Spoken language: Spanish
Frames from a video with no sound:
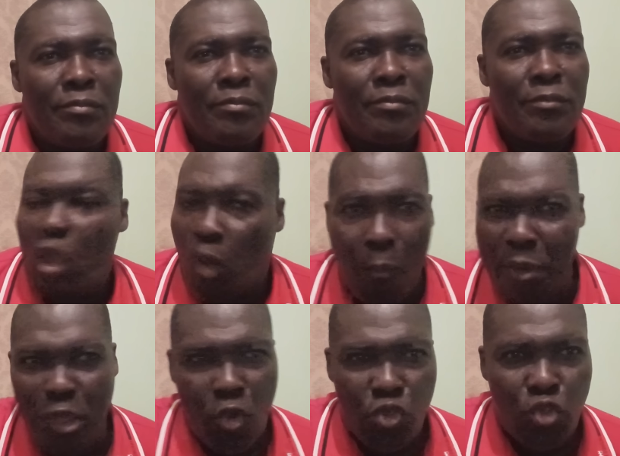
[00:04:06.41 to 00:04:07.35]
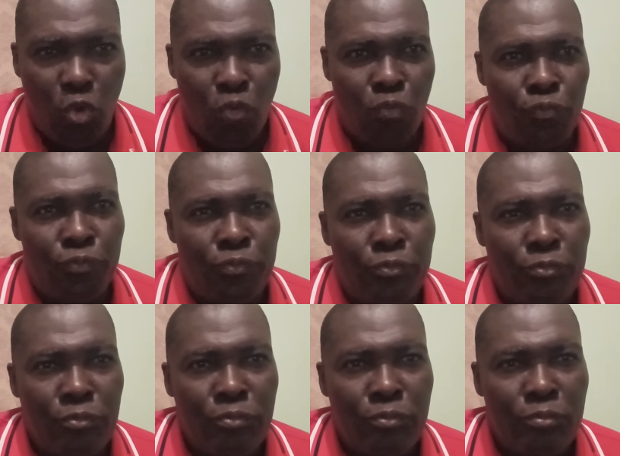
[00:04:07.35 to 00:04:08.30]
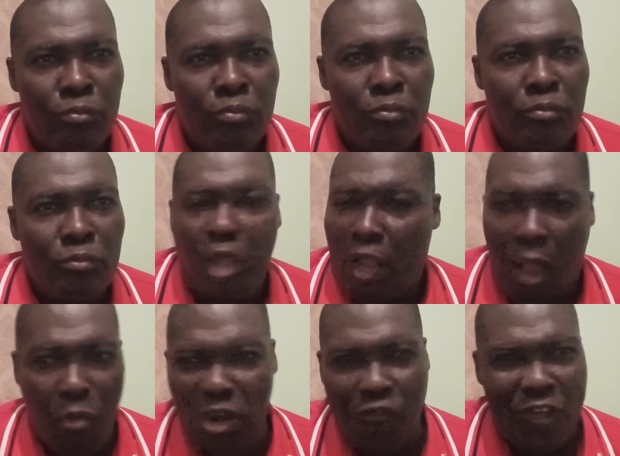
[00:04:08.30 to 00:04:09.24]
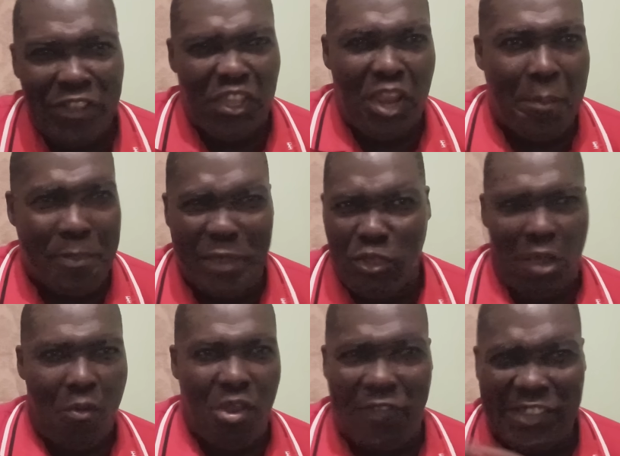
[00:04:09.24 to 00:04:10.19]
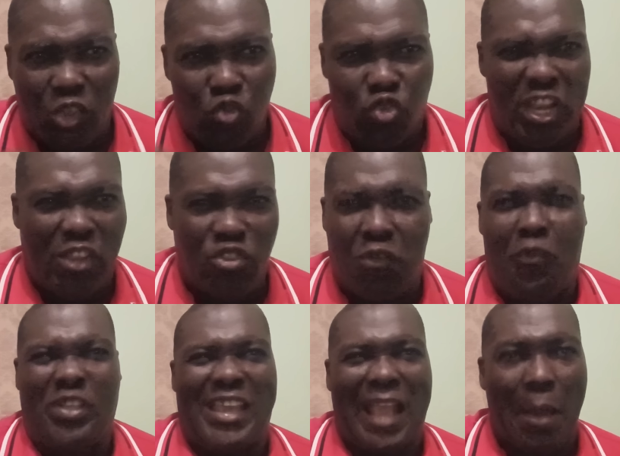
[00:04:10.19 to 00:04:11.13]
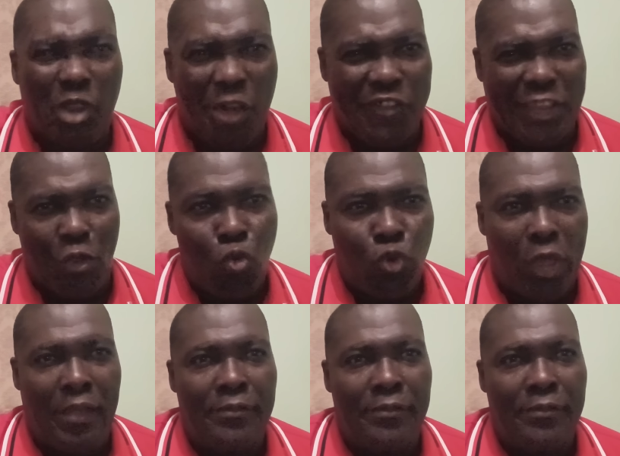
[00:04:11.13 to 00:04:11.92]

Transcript: Que conmigo no. Se acabó la falta de respeto, se acabó la falta de consideración, se, acabó la frescura